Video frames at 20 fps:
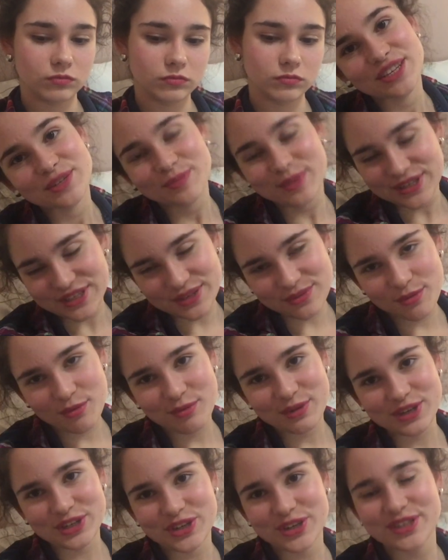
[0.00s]
Спасибо
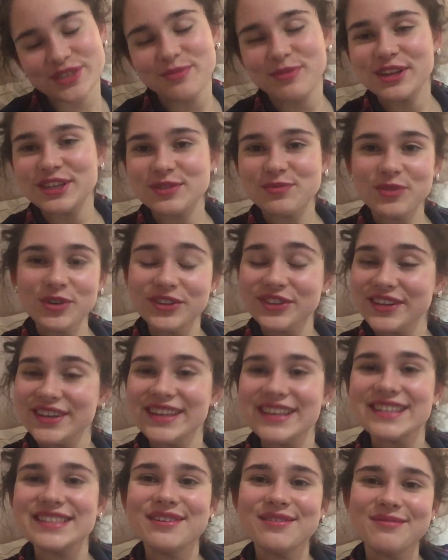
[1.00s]
большое за просмотр.
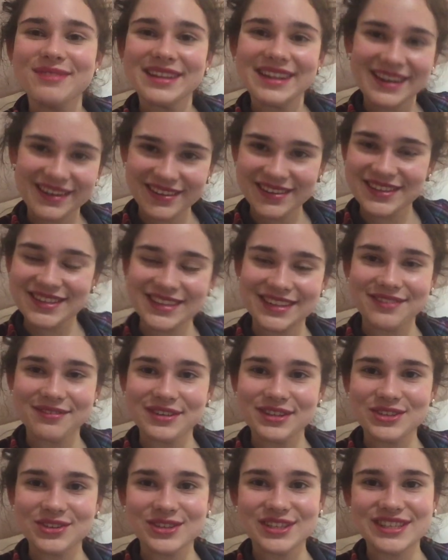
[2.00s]
Если вам понравилось это
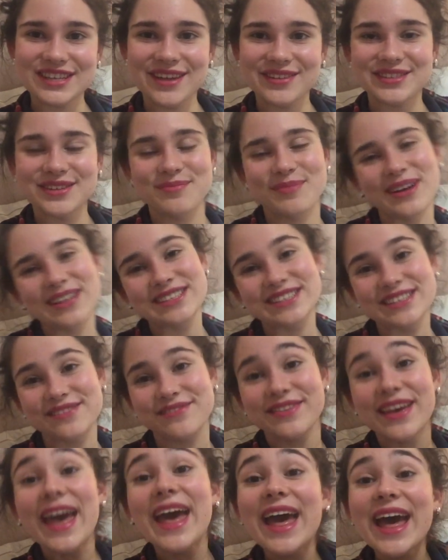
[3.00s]
видео, ставьте пальцы
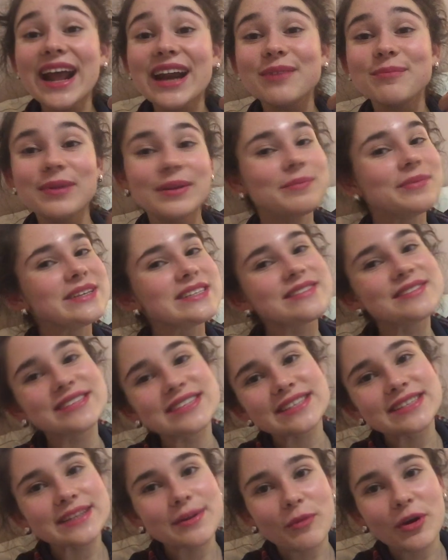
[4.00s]
вверх,
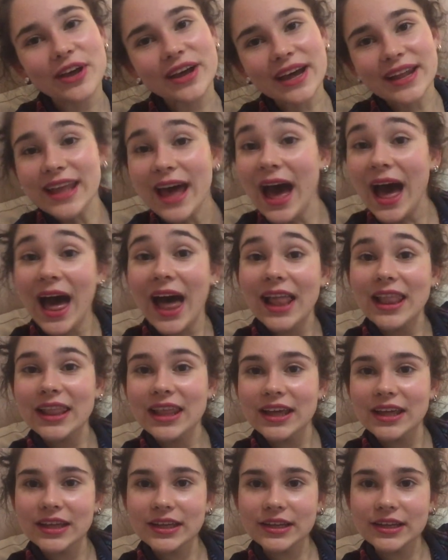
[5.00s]
подписывайтесь на мой канал.